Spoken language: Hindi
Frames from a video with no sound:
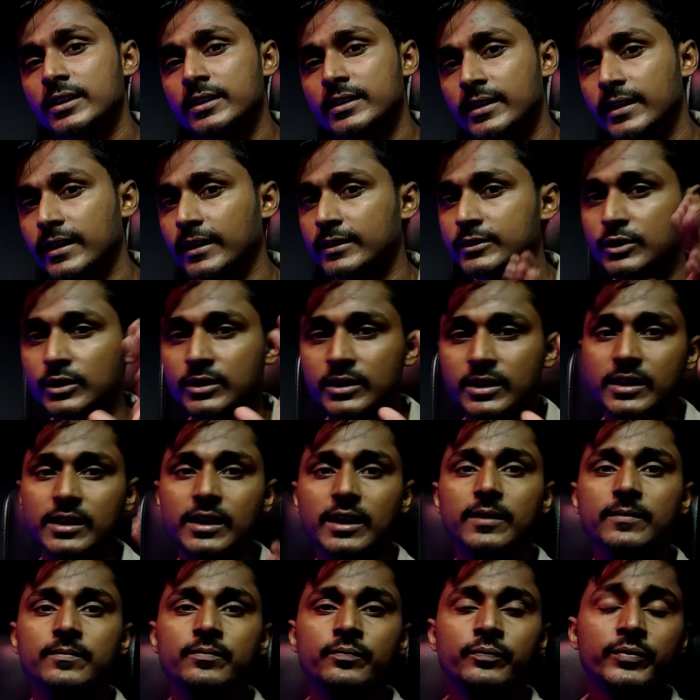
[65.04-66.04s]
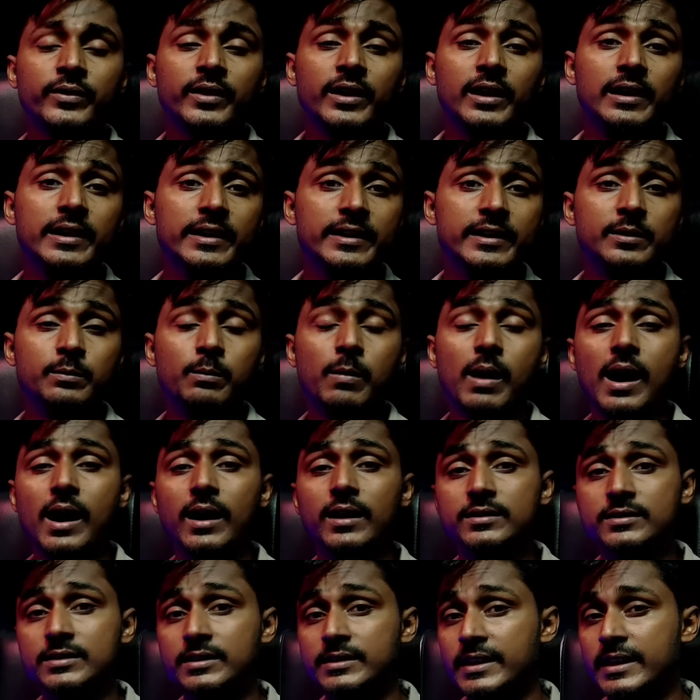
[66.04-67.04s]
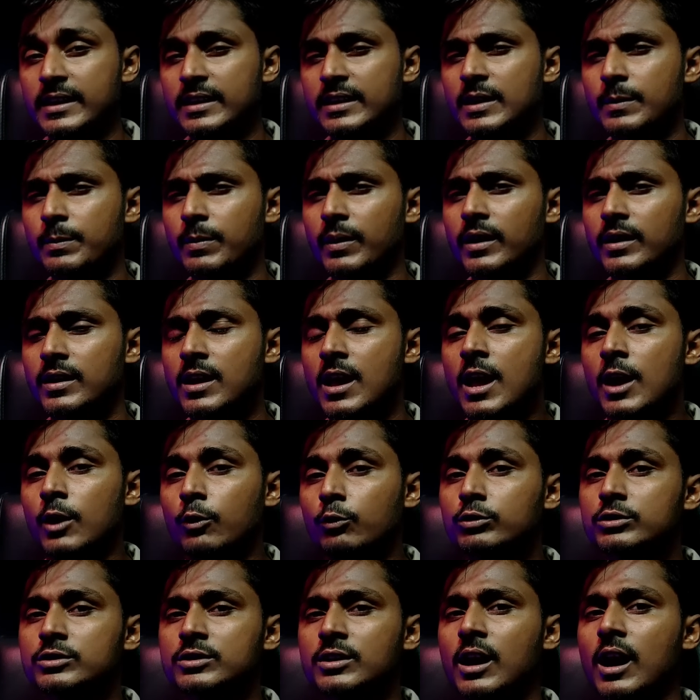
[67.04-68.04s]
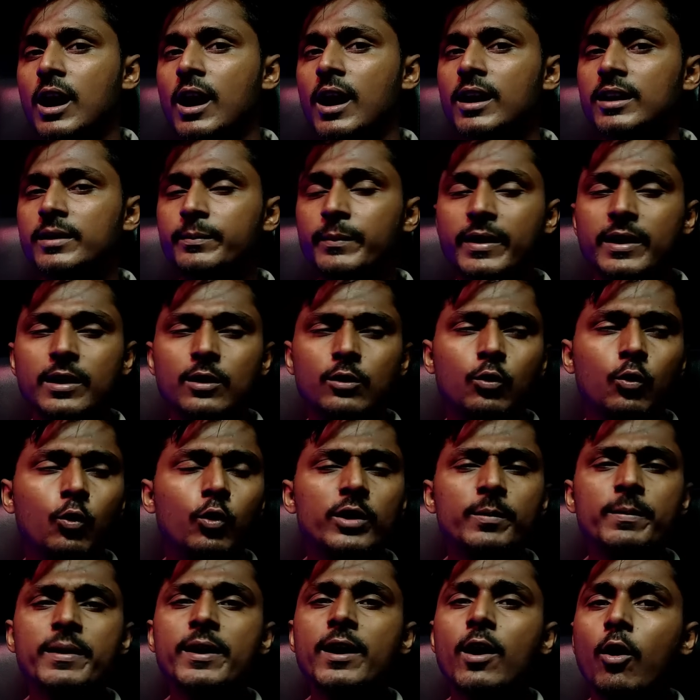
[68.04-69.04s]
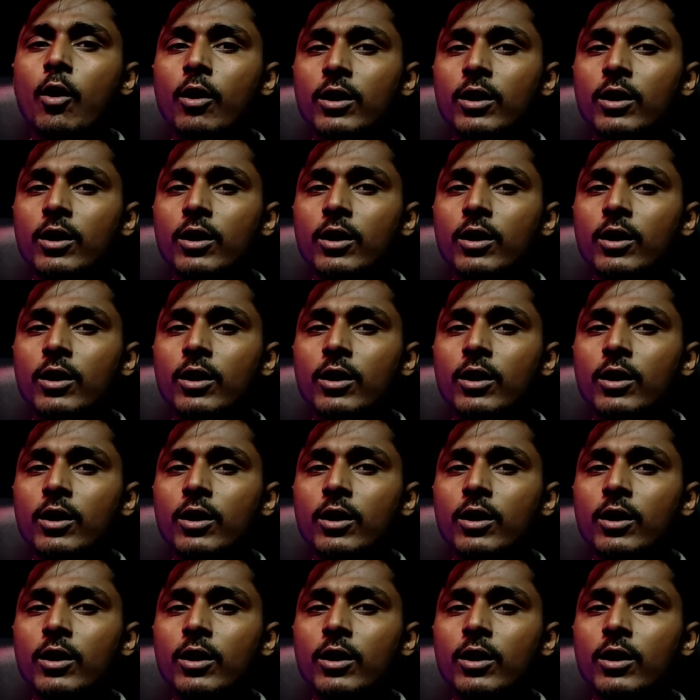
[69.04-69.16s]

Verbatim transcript: से निरीक्षण किया लेकिन बाहर से देखने पर उस कार में कोई भी